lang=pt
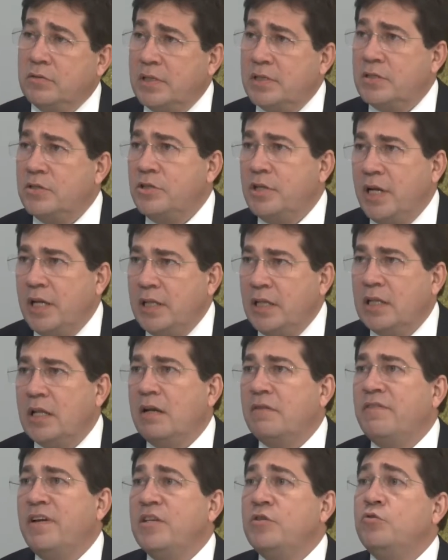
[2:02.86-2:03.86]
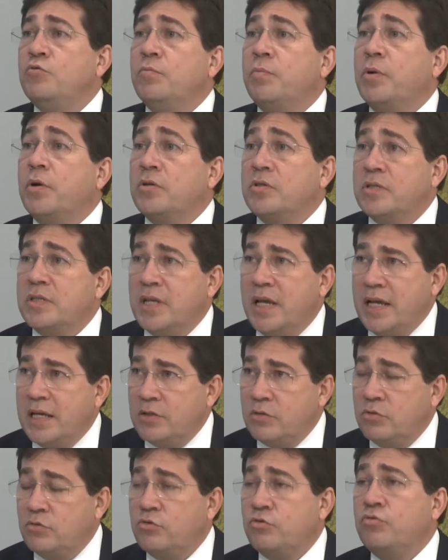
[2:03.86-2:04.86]
desse direito através de um
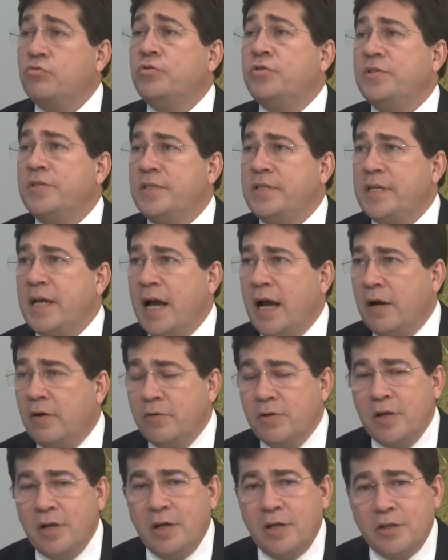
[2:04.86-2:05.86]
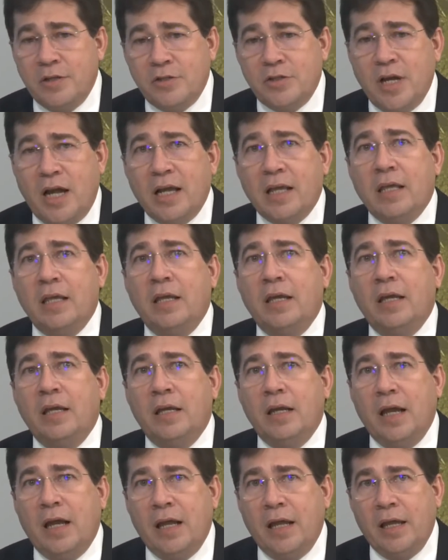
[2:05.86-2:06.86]
processo judicial, já
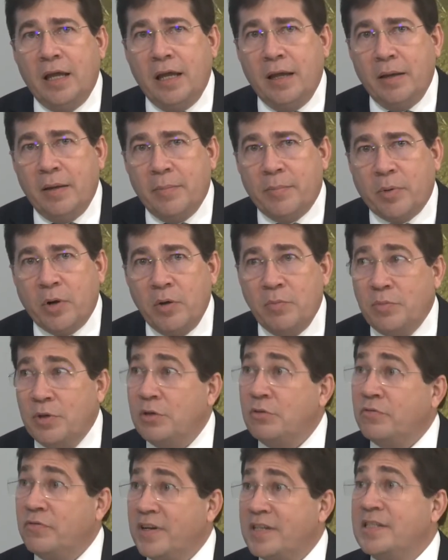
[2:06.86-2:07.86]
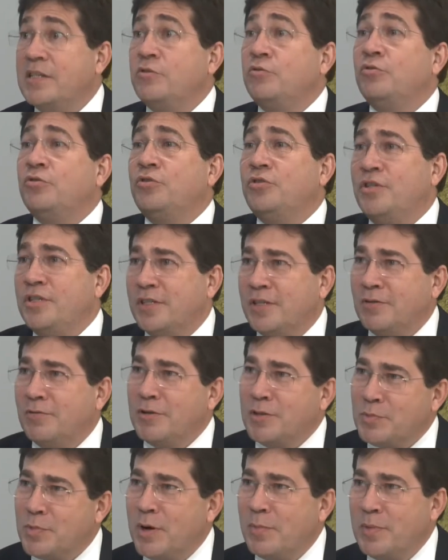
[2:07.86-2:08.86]
que é, é proibido fazer justiça
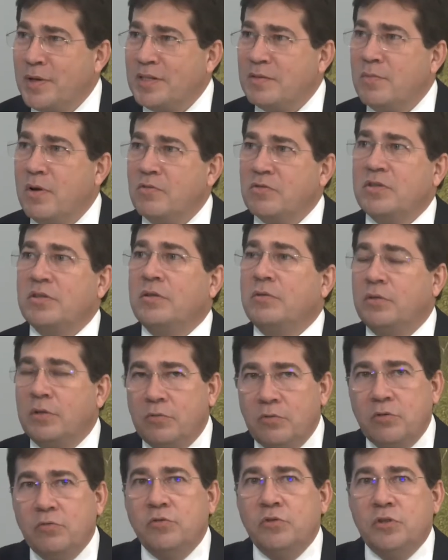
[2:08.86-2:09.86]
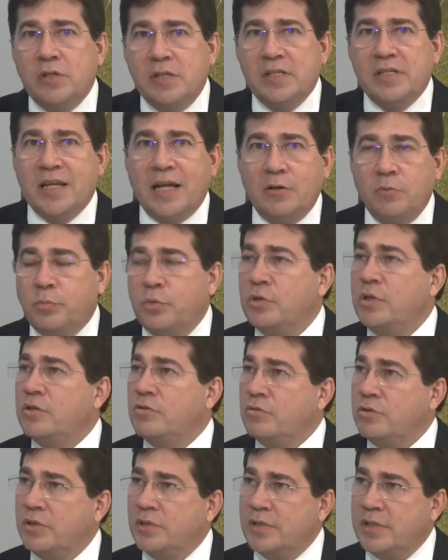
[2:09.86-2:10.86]
com as próprias mãos. Então eu tenho que utilizar o poder
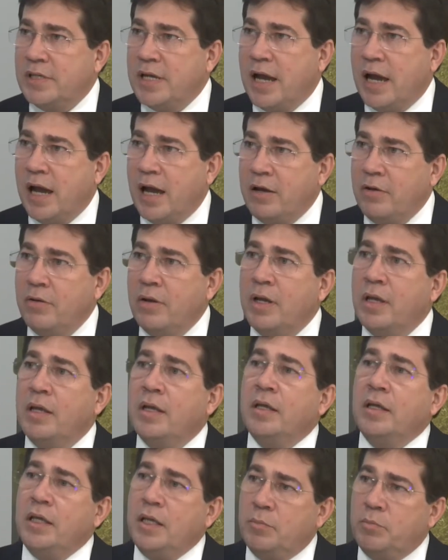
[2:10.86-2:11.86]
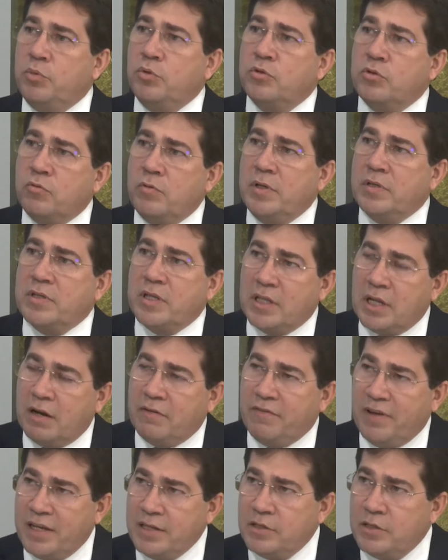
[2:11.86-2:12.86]
judiciário e busco isso
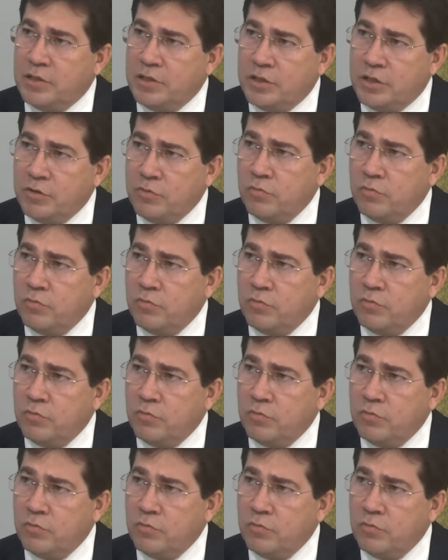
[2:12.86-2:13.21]
através de